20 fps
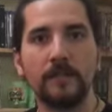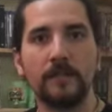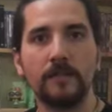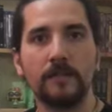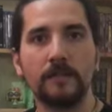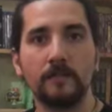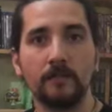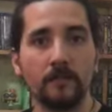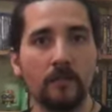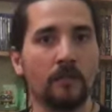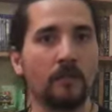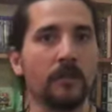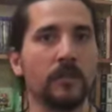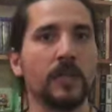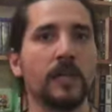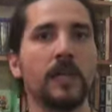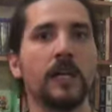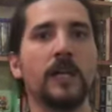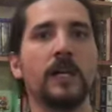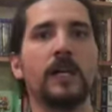Une grande
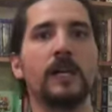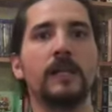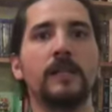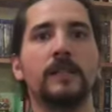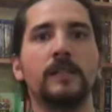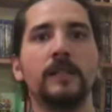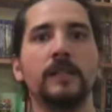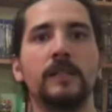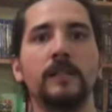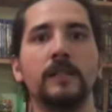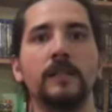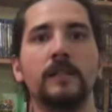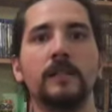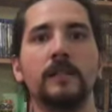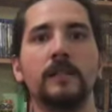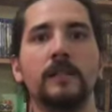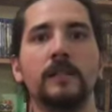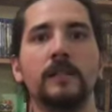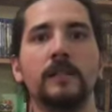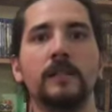guerre a éclaté.
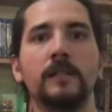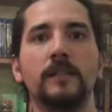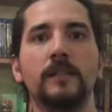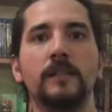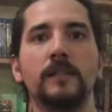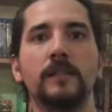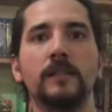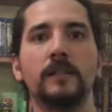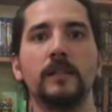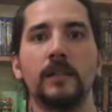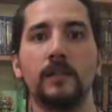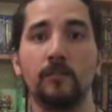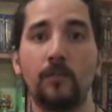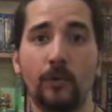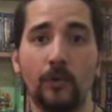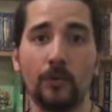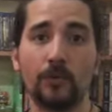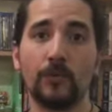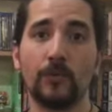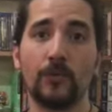Et les
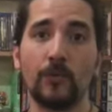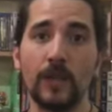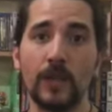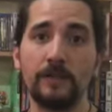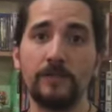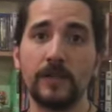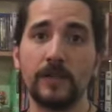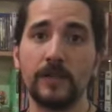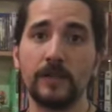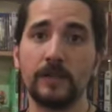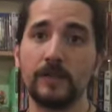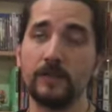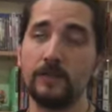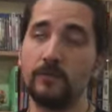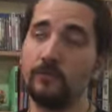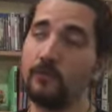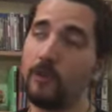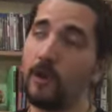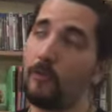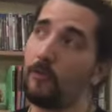Bretons n'avaient assez de
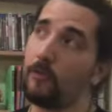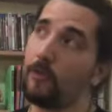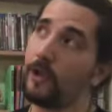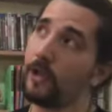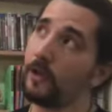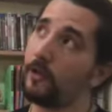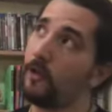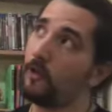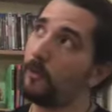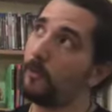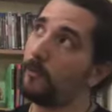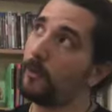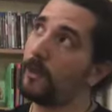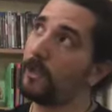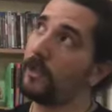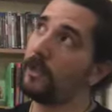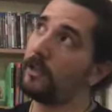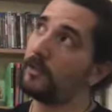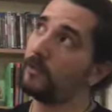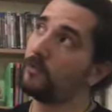voir mourir leur
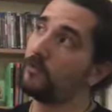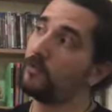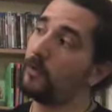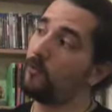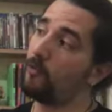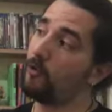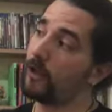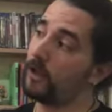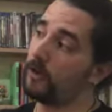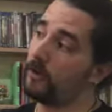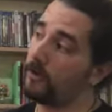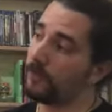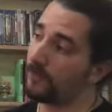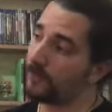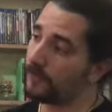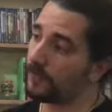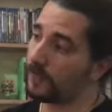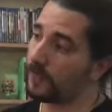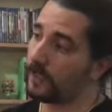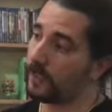père, de voir mourir leurs
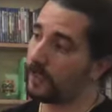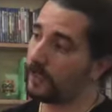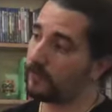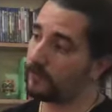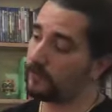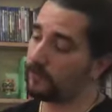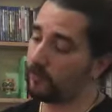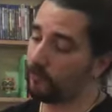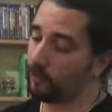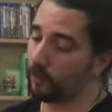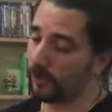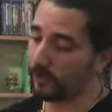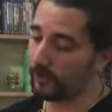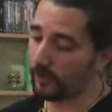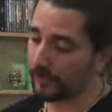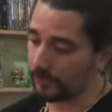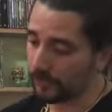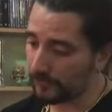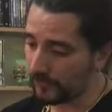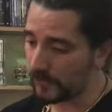frères, de voir mourir
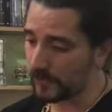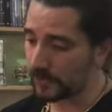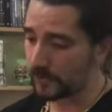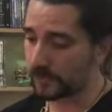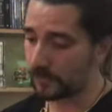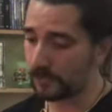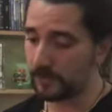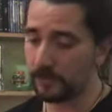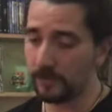leurs fils.